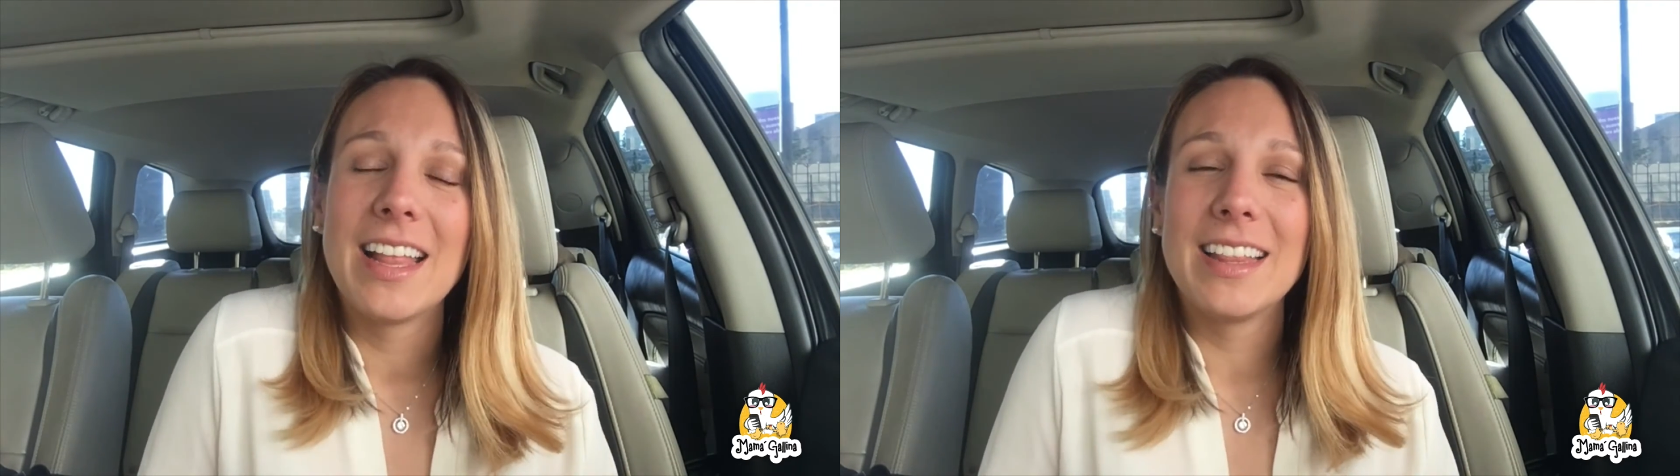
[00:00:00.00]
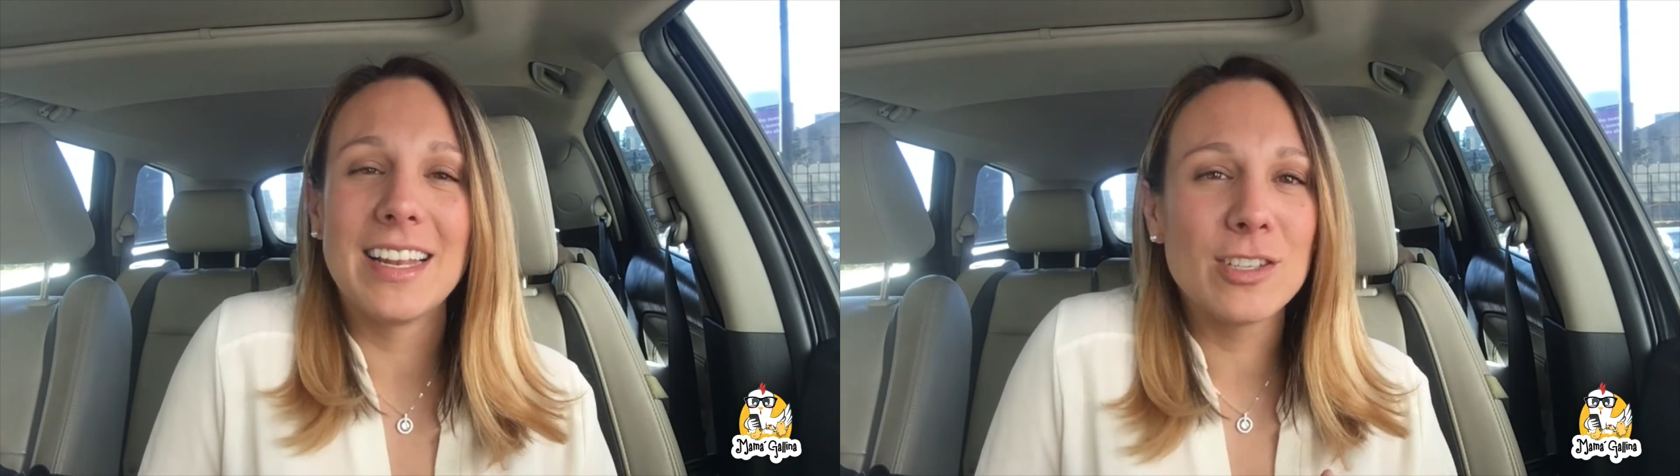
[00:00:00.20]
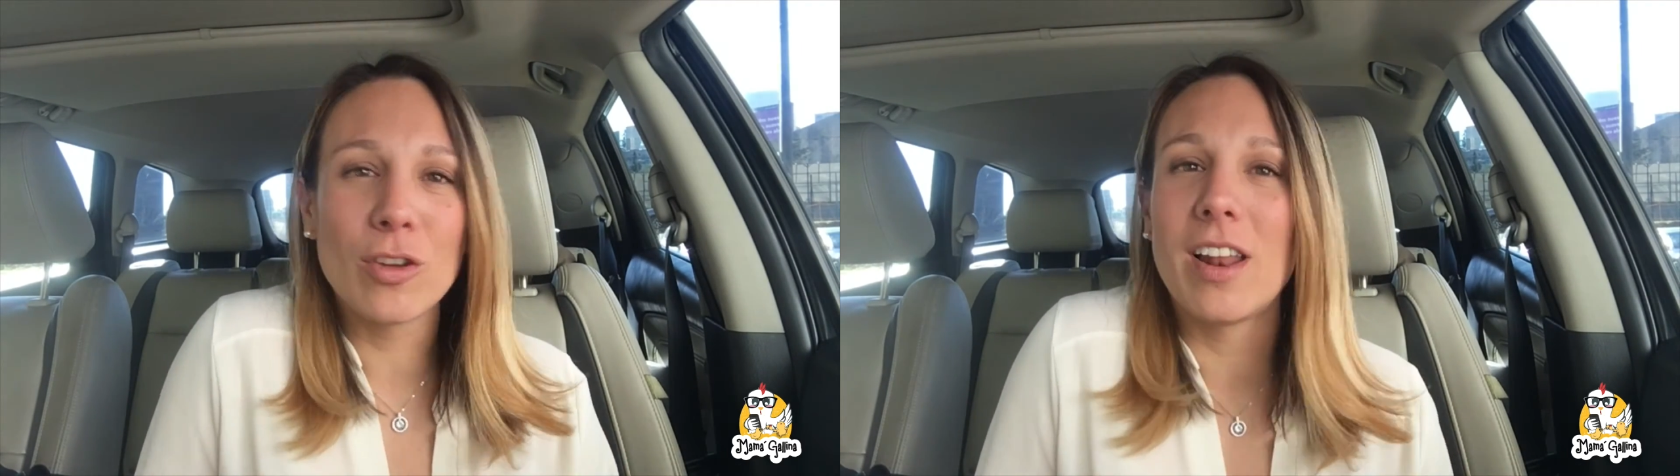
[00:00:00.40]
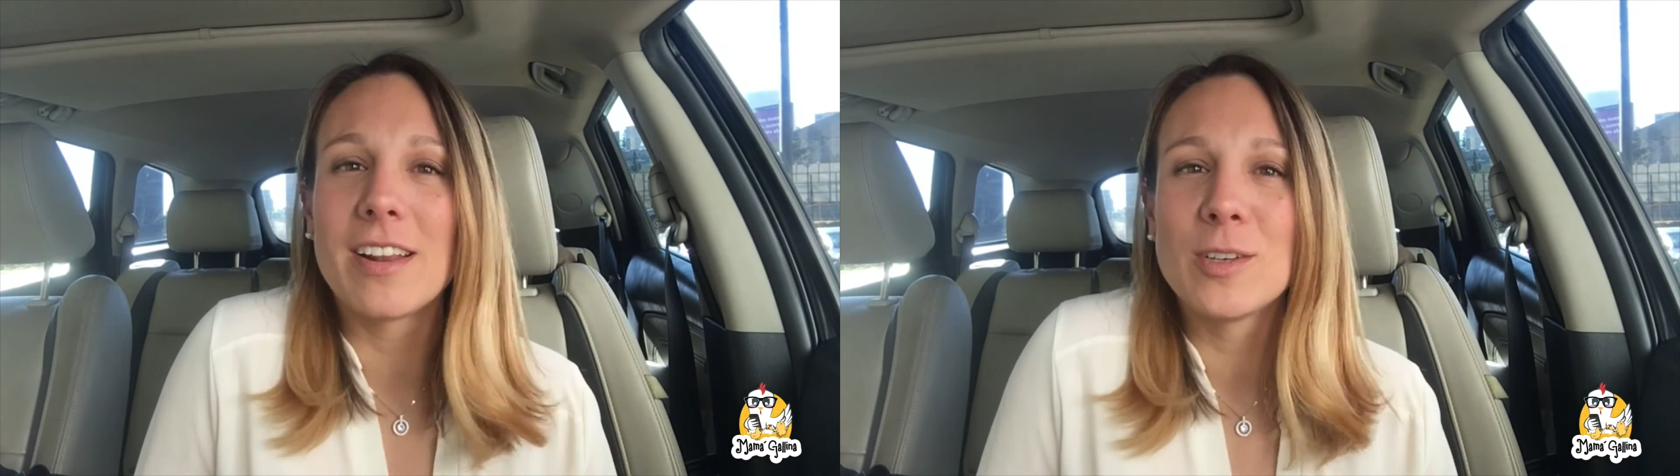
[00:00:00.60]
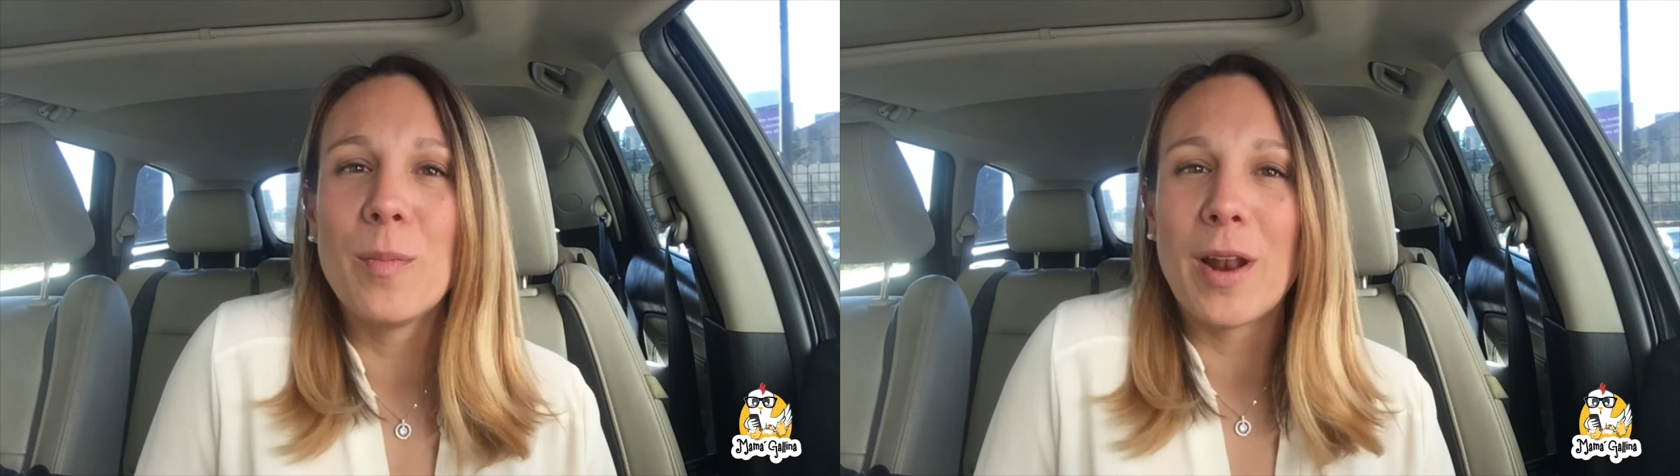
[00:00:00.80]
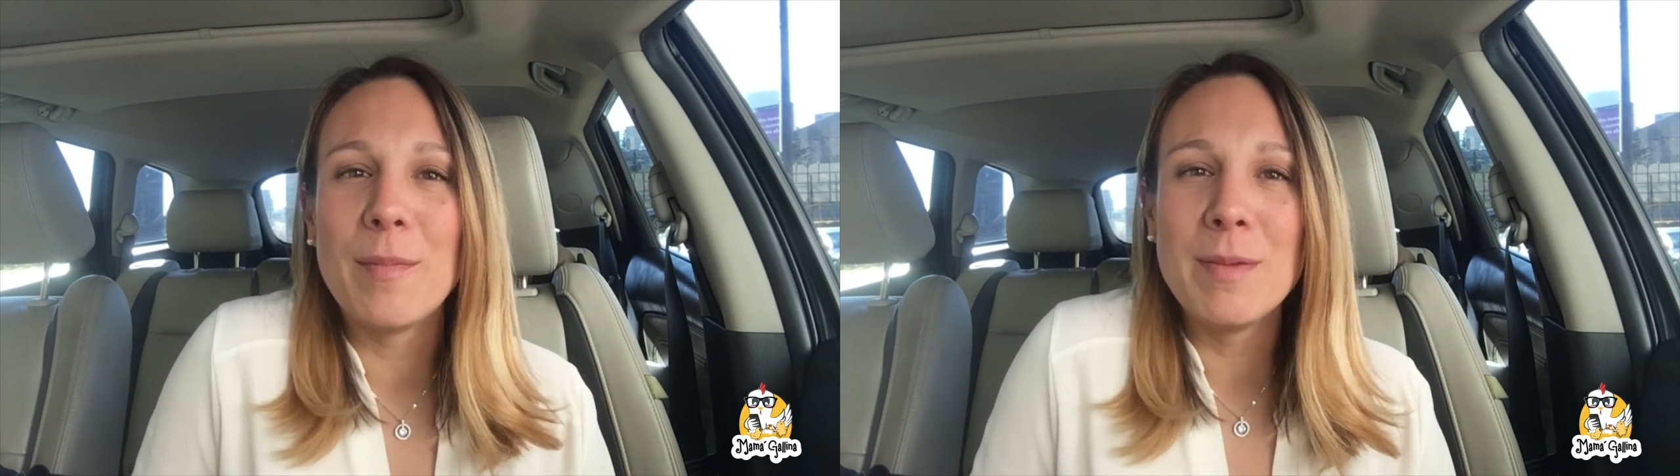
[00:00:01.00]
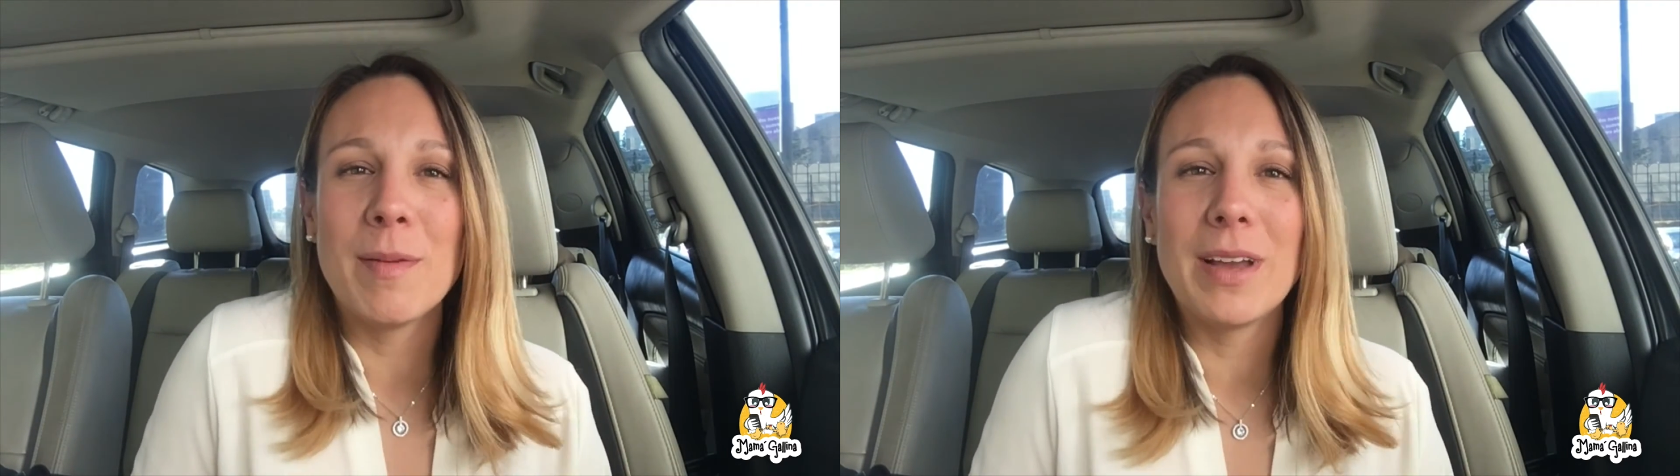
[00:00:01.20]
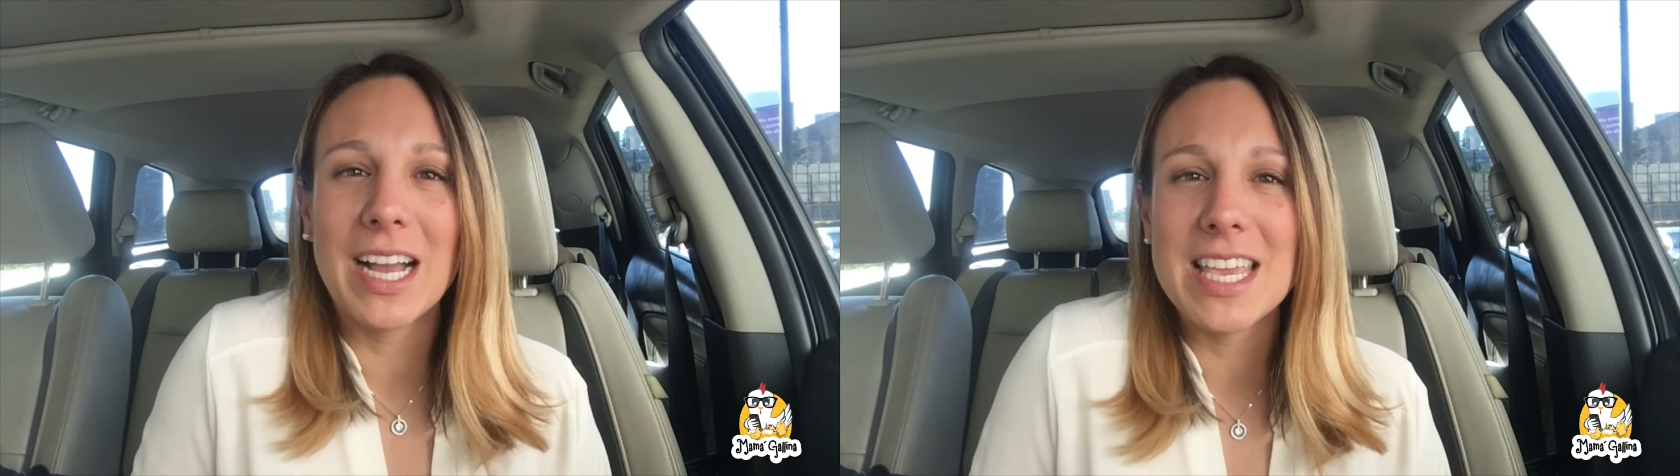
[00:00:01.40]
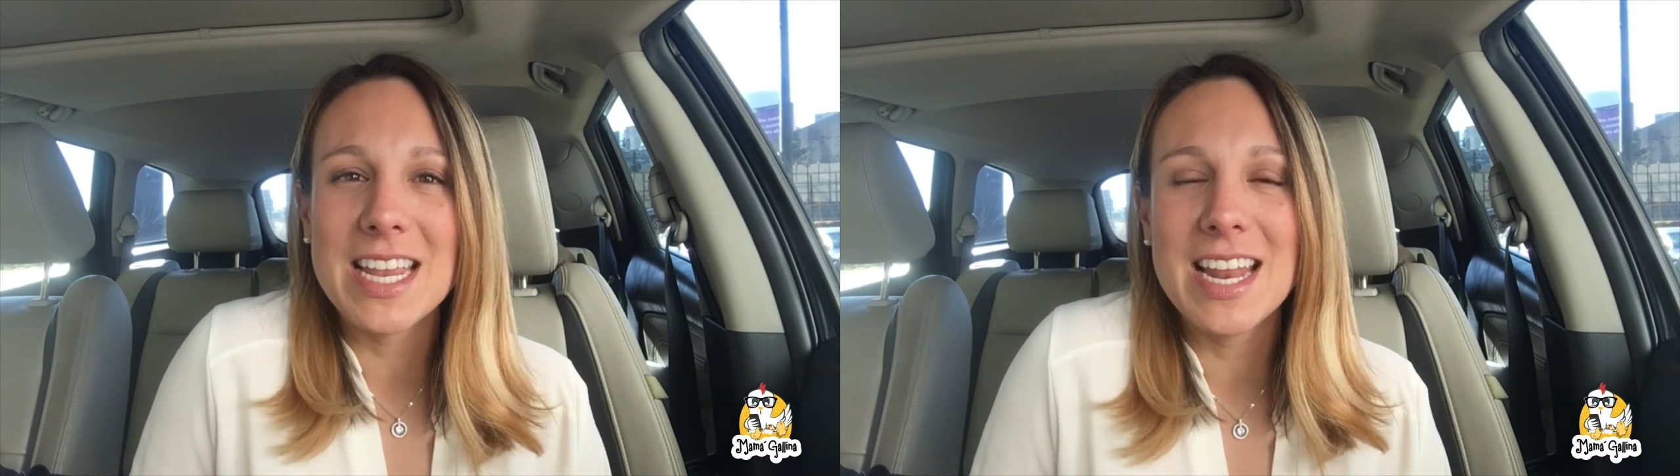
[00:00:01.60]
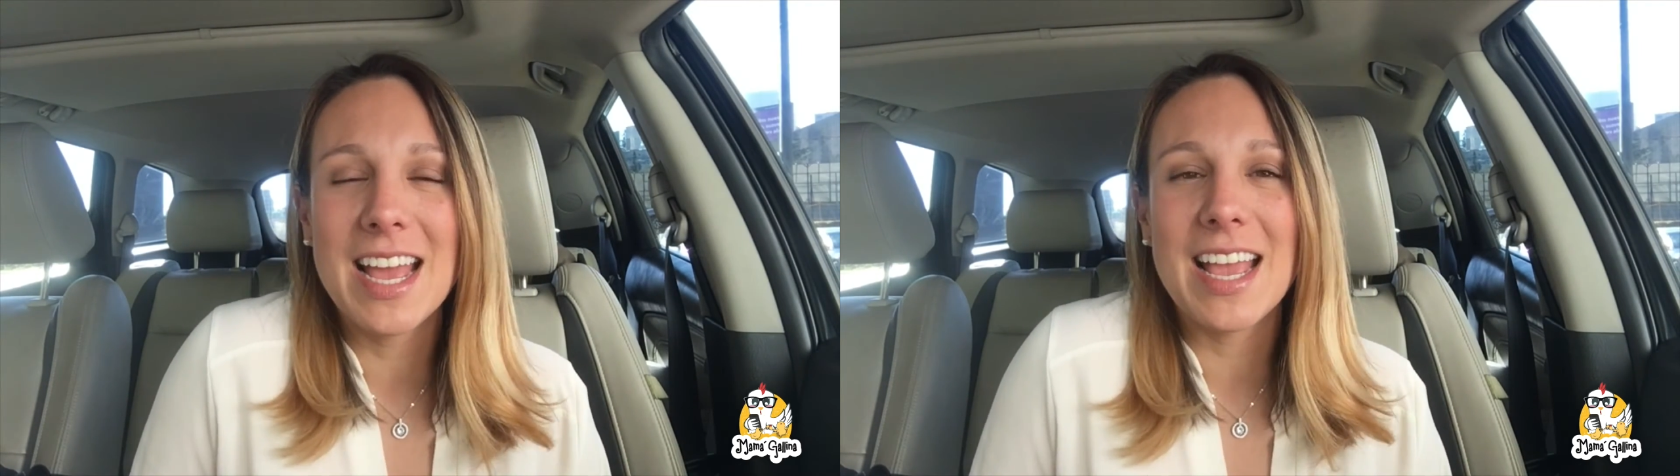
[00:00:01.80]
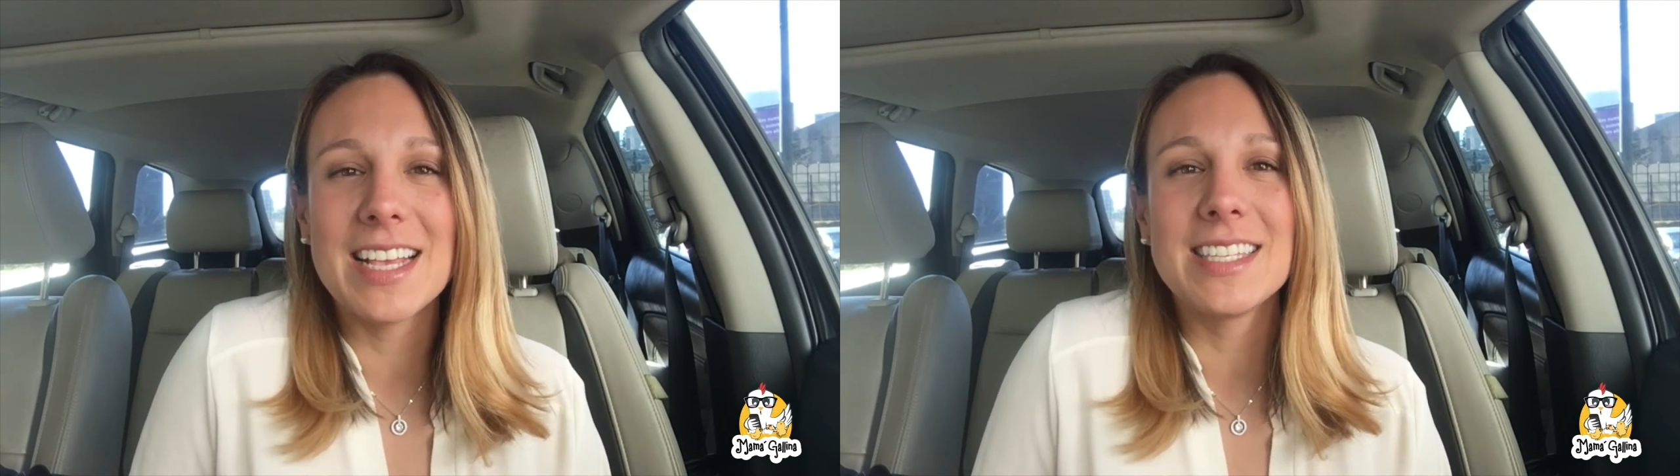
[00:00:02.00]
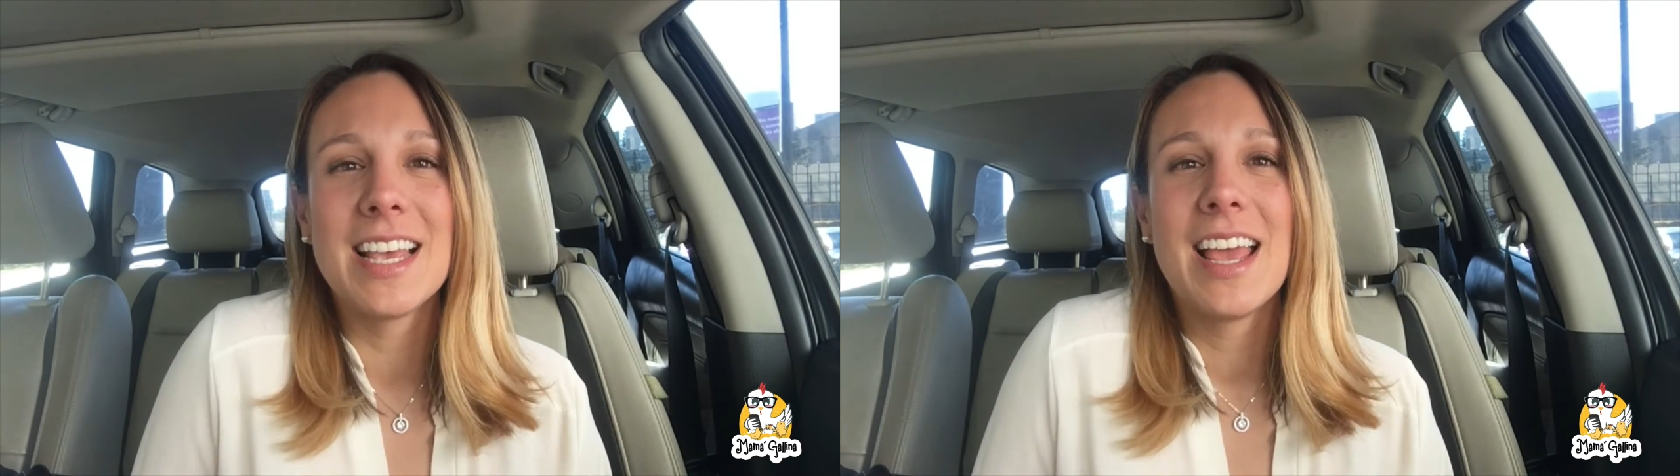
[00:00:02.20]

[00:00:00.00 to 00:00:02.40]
Tienes toda la razón. Para mí, Mamá Gallina es